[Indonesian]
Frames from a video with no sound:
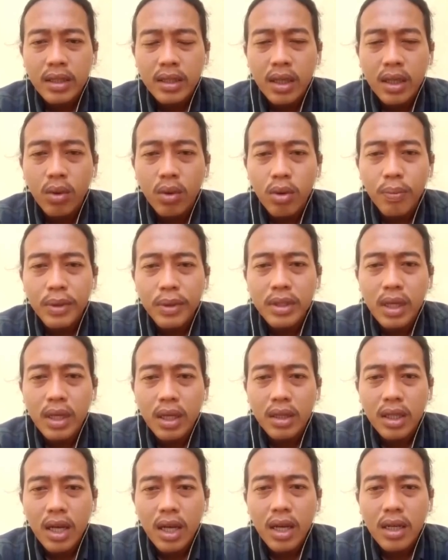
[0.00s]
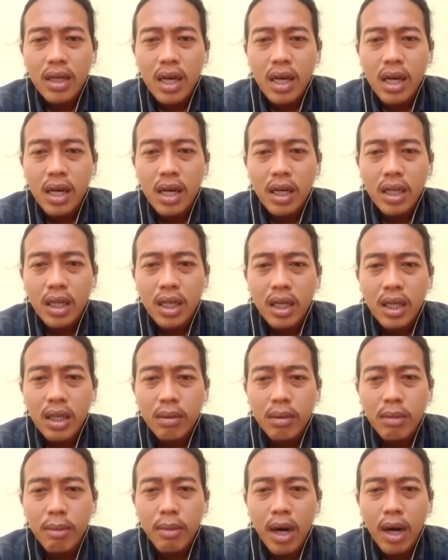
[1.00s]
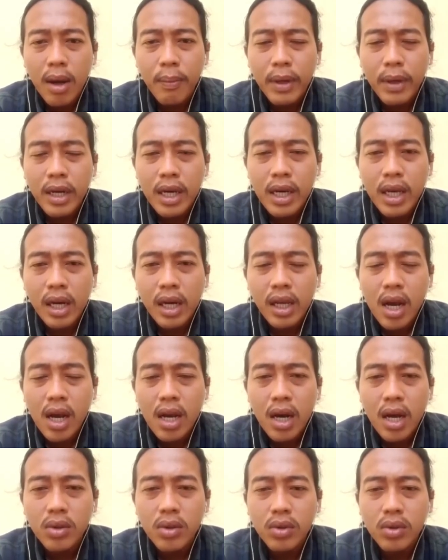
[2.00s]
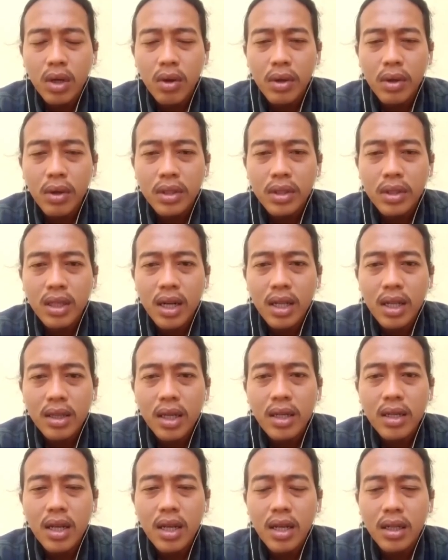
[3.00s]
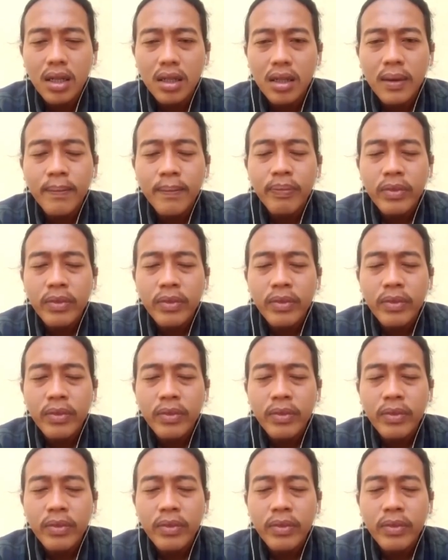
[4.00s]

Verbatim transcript: seluruh peserta dari beberapa daerah yang ada di Sulawesi Selatan dan